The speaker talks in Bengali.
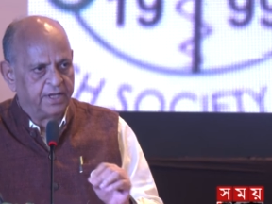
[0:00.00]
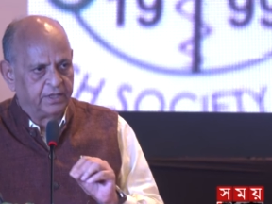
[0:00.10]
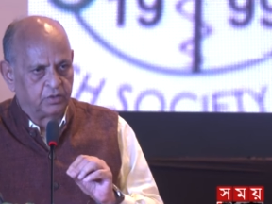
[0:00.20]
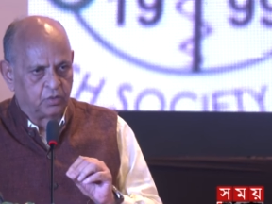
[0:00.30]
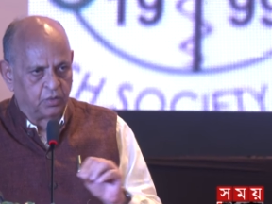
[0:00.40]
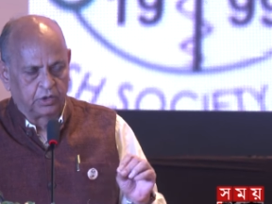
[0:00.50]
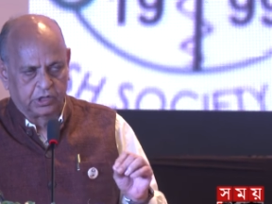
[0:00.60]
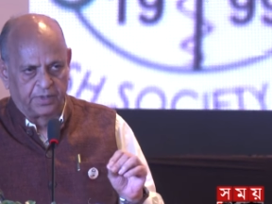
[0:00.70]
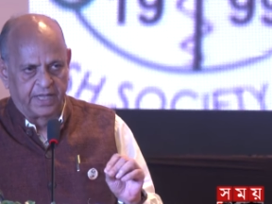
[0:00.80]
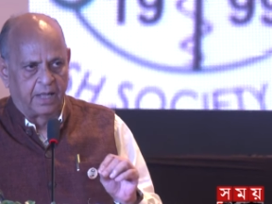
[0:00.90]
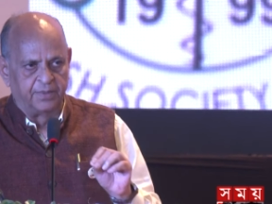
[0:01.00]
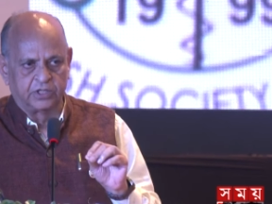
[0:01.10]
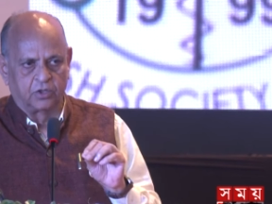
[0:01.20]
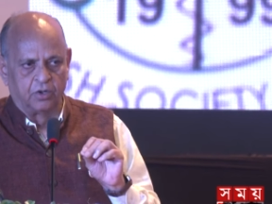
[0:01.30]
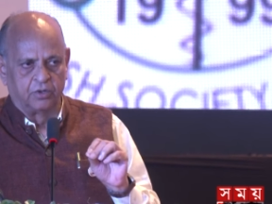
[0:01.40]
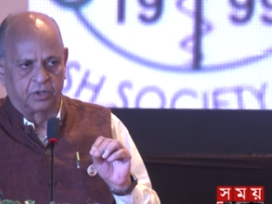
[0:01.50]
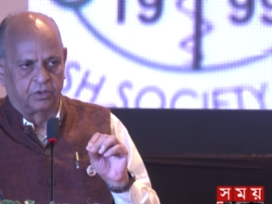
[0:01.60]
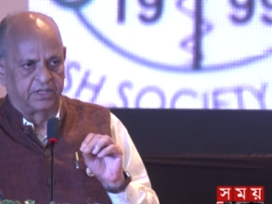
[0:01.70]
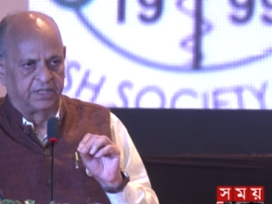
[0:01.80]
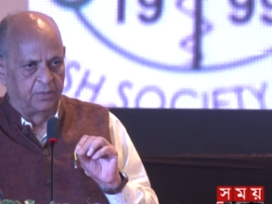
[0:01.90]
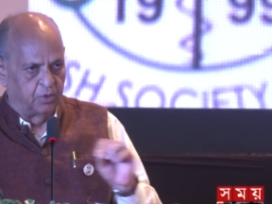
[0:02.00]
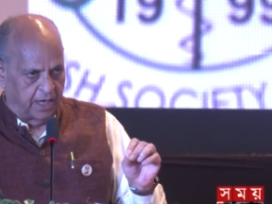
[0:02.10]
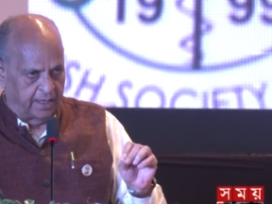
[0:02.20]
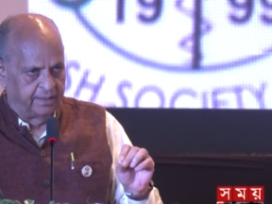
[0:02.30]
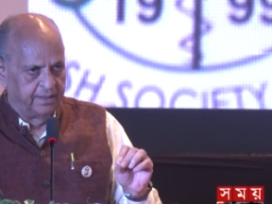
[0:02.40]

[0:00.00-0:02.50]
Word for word: কিন্তু কোনো সময় আমি সংকট হতে দিব না